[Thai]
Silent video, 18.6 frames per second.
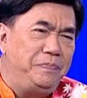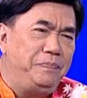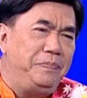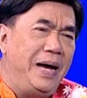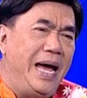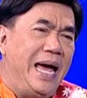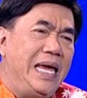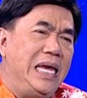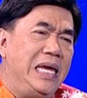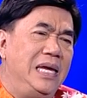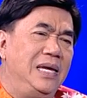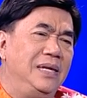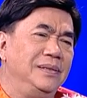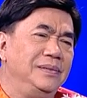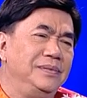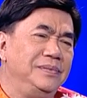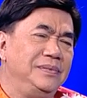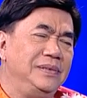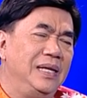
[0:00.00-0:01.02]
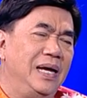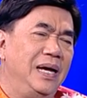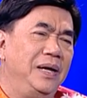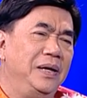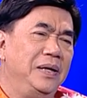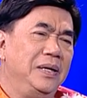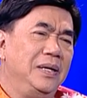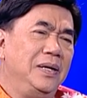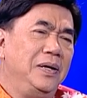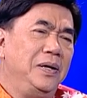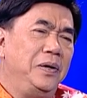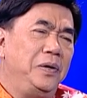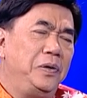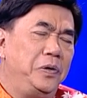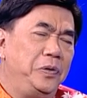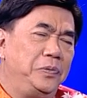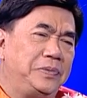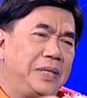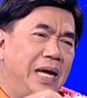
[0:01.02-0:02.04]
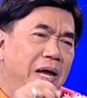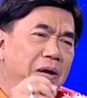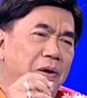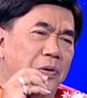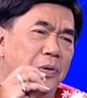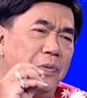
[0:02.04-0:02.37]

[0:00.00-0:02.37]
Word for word: ไปครับนะรูปถ่ายรู